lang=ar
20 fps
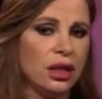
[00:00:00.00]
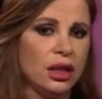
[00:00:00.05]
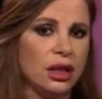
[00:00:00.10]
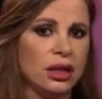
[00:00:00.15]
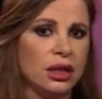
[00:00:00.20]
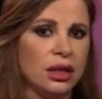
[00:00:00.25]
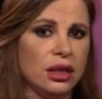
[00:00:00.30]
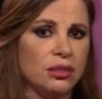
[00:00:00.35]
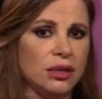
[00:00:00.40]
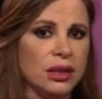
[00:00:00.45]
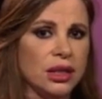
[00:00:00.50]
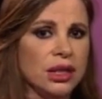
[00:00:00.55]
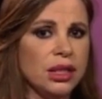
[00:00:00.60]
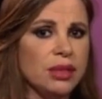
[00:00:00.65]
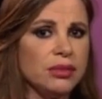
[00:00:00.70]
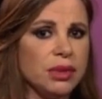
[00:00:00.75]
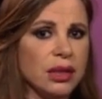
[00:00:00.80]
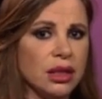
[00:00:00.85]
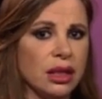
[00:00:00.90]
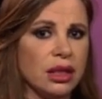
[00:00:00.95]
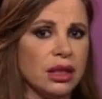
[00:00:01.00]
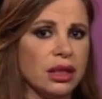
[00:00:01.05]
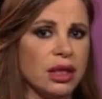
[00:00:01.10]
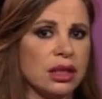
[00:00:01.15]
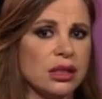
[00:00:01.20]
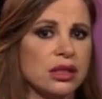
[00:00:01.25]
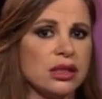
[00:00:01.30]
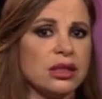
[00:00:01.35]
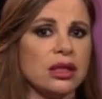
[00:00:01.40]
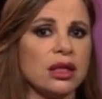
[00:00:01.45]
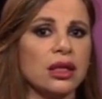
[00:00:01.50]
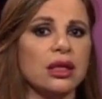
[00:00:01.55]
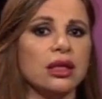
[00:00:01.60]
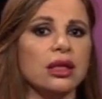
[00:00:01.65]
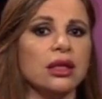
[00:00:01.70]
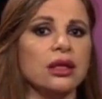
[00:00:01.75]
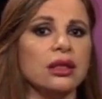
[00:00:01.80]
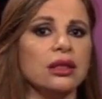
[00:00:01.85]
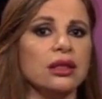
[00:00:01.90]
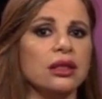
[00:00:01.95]
آه، بالنسبة
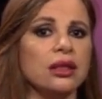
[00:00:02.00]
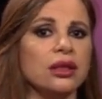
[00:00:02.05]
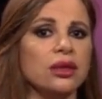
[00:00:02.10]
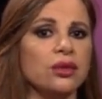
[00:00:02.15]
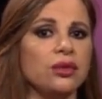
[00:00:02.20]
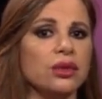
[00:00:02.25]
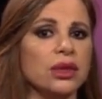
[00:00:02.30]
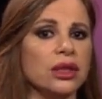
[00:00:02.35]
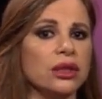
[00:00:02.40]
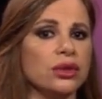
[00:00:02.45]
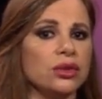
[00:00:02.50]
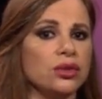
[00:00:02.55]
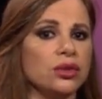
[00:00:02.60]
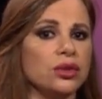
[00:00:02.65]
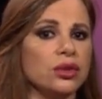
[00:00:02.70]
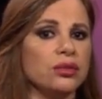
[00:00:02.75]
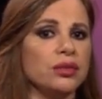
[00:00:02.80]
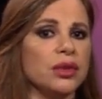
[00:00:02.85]
للعذراء اللي هو عنده